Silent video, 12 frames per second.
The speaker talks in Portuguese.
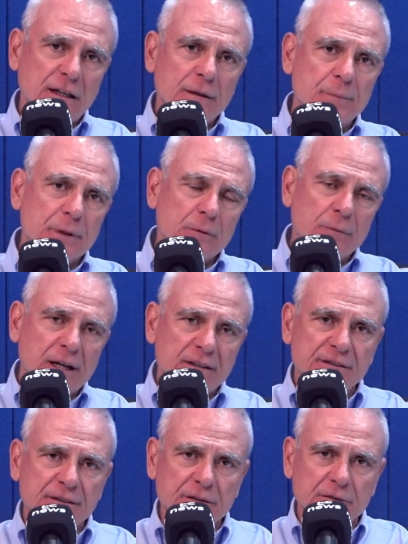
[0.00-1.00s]
pelo
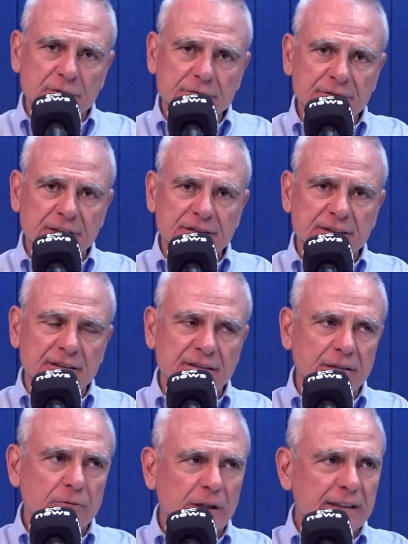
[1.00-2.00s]
Brasil, viajei
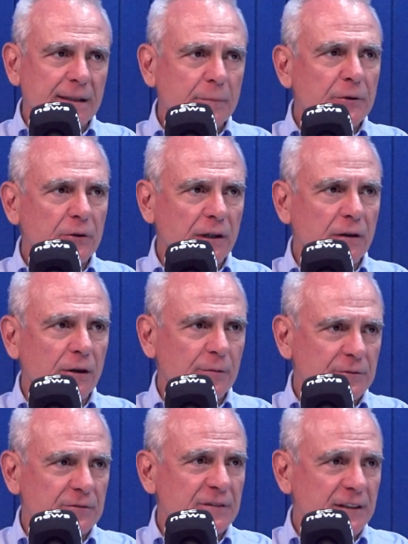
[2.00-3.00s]
50 mil
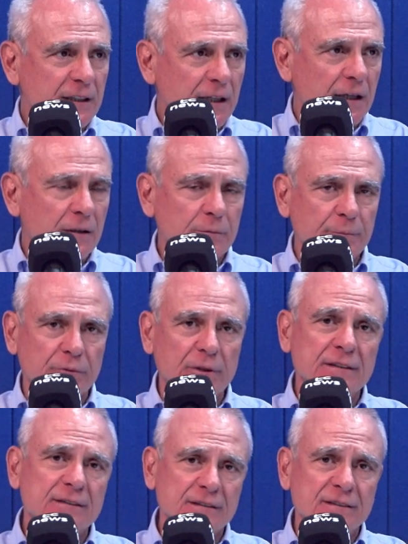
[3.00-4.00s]
quilômetros de carro por
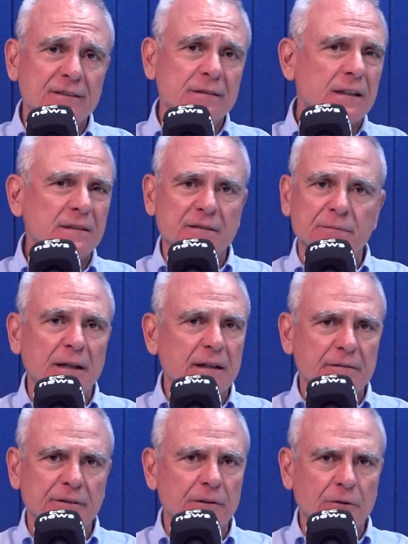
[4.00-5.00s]
essas estradas
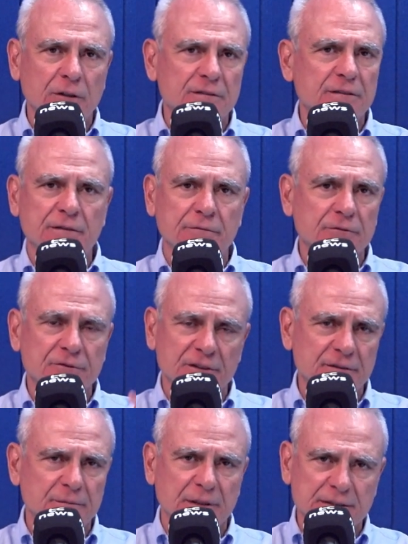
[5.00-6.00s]
maravilhosas que
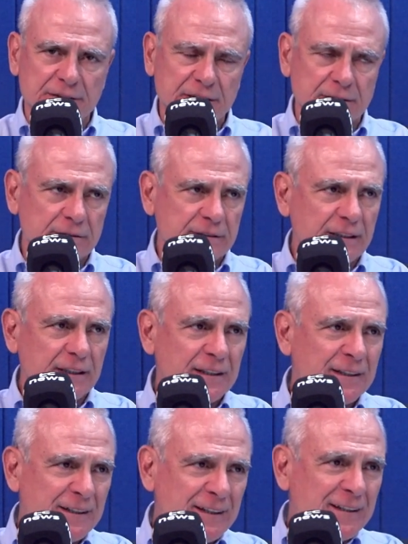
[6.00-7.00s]
vocês imaginam que tenha.